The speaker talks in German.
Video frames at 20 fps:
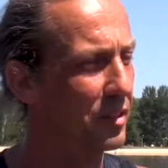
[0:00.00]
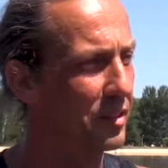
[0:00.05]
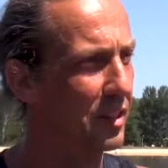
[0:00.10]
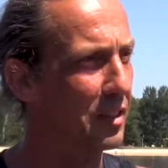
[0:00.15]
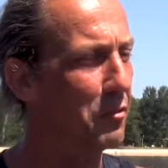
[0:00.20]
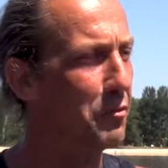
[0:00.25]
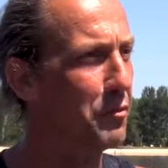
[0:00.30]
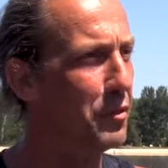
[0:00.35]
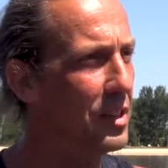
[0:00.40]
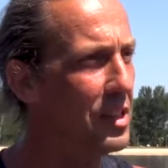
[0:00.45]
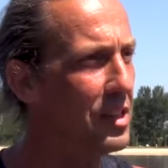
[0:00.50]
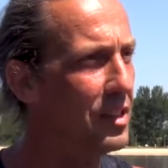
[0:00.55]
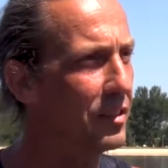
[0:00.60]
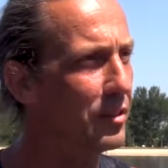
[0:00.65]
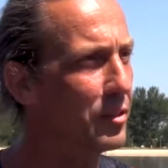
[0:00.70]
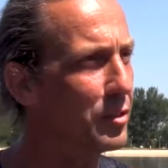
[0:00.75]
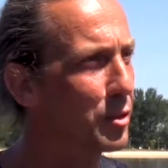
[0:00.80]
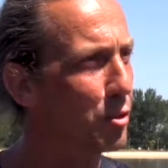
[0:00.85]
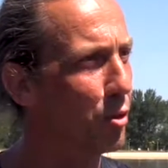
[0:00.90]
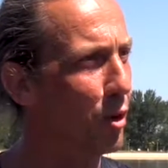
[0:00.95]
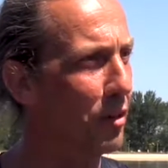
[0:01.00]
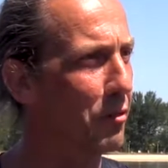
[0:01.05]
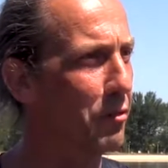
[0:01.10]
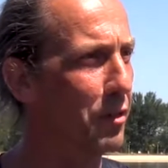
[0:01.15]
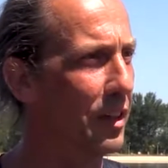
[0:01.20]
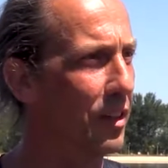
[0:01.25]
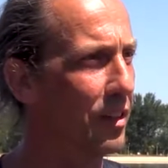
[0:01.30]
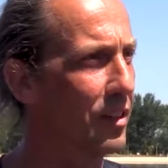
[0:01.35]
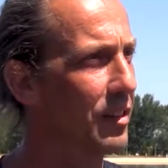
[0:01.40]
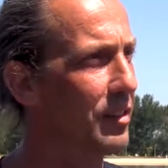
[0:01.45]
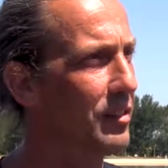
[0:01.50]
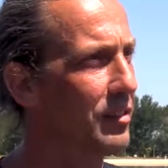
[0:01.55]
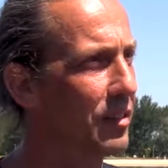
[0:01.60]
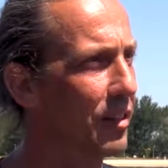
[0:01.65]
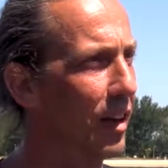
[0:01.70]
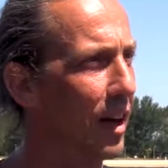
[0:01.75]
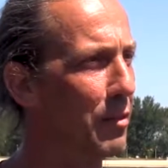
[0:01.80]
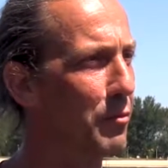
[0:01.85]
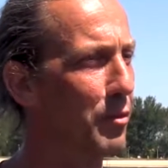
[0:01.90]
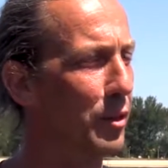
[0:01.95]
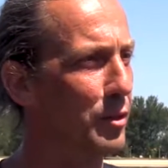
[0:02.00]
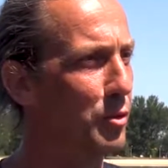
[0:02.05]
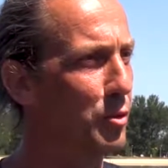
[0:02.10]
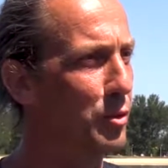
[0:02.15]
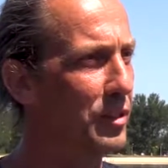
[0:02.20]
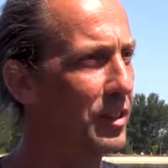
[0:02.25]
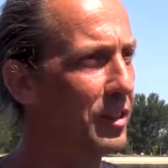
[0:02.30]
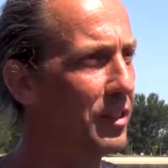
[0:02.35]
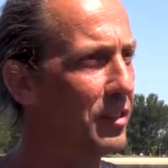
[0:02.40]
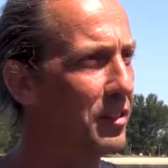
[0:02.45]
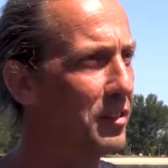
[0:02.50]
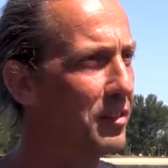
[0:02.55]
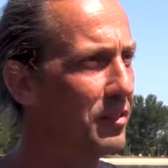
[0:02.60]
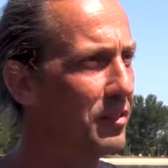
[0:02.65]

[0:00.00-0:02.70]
den Willen zu entwickeln, einfach zu siegen.